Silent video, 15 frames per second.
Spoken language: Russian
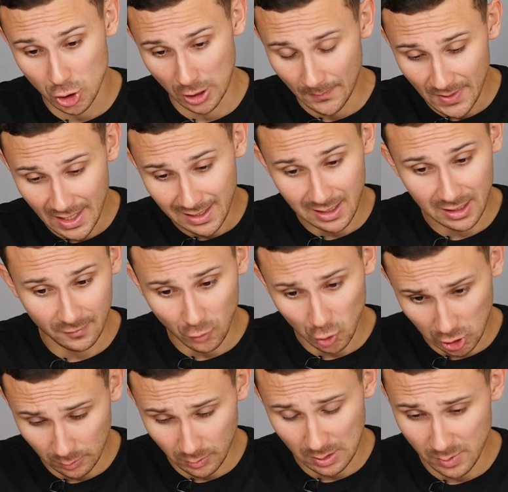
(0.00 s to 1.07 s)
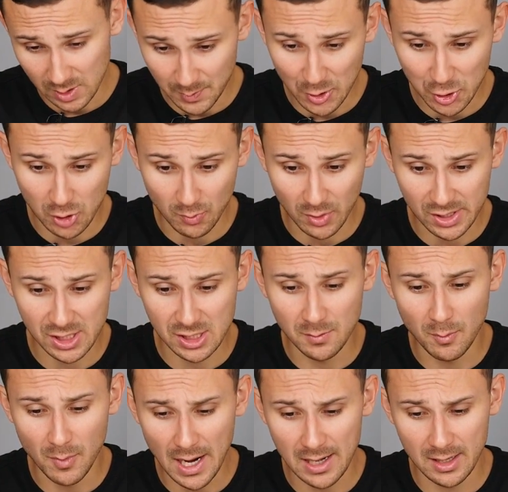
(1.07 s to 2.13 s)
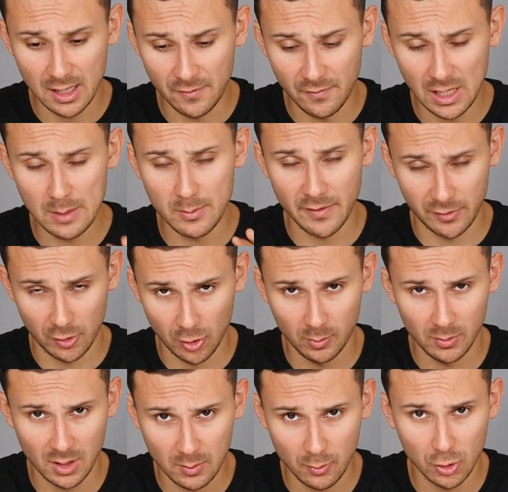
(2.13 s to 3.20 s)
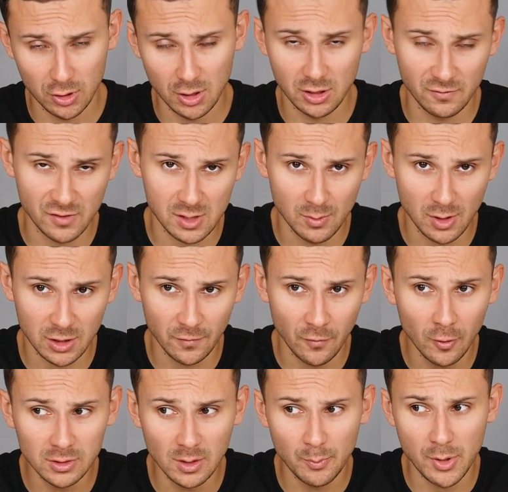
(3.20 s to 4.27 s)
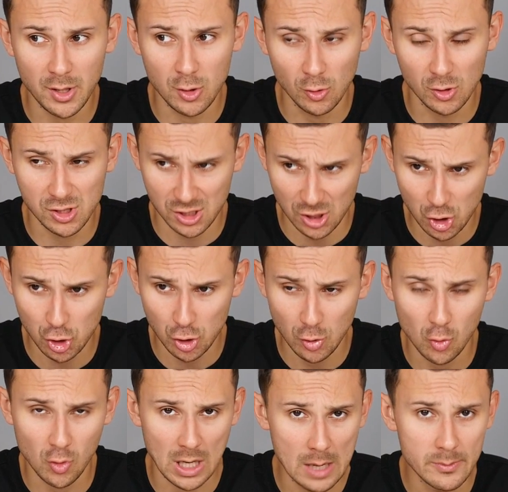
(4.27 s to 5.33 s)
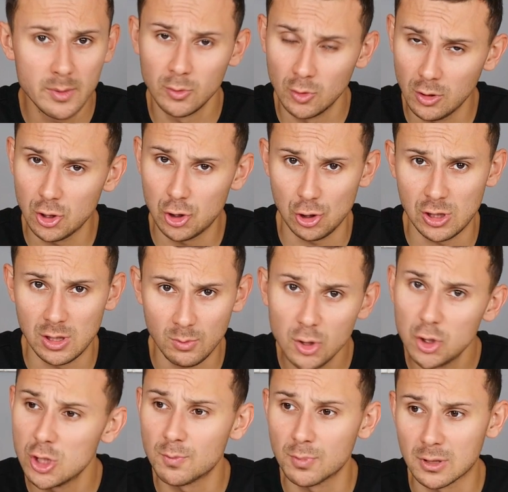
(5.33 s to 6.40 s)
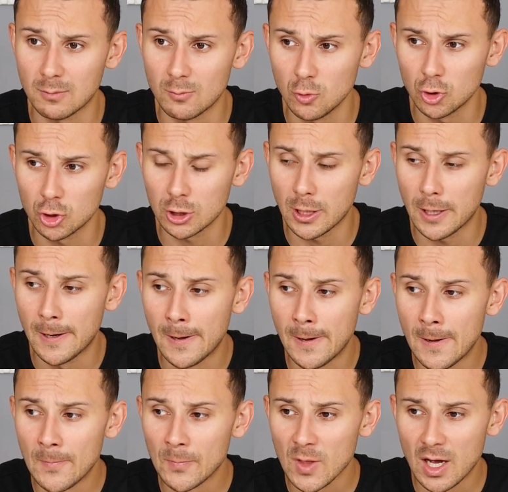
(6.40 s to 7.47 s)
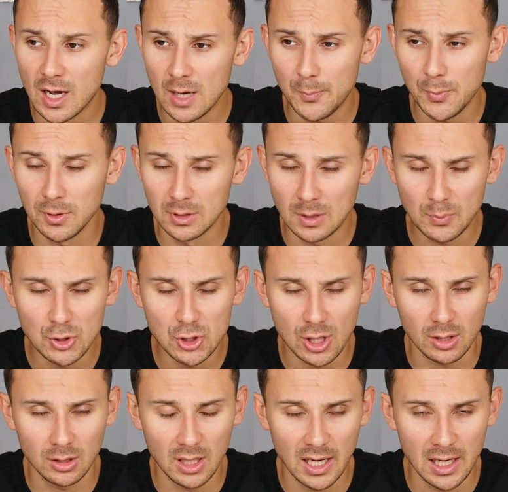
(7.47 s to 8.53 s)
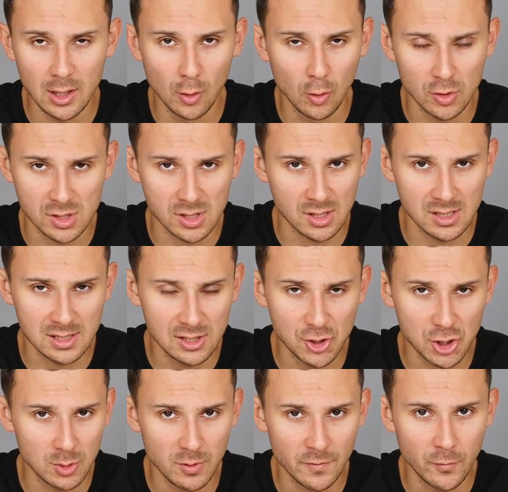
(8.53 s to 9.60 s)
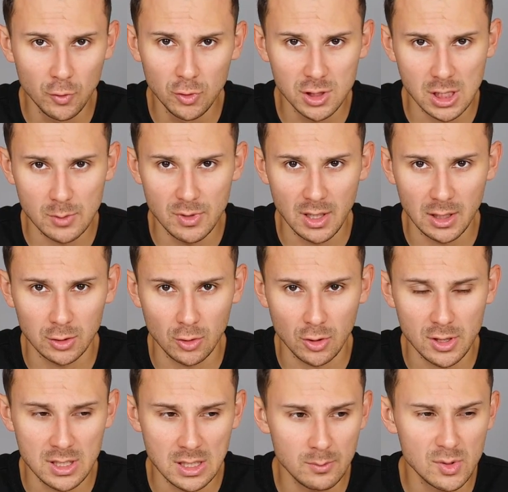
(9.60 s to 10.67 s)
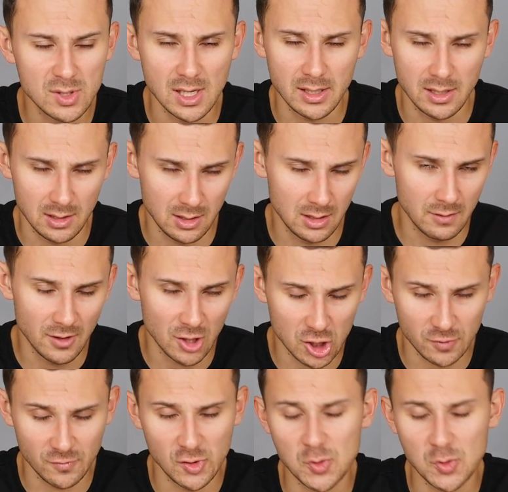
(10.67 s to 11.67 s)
же, для того, чтобы обеспечить максимальное время автономной работы этого смартфона, придется еще и руками много чехимичить, потому что Apple напичкала iOS различными функциями, которые не обязательны для вашего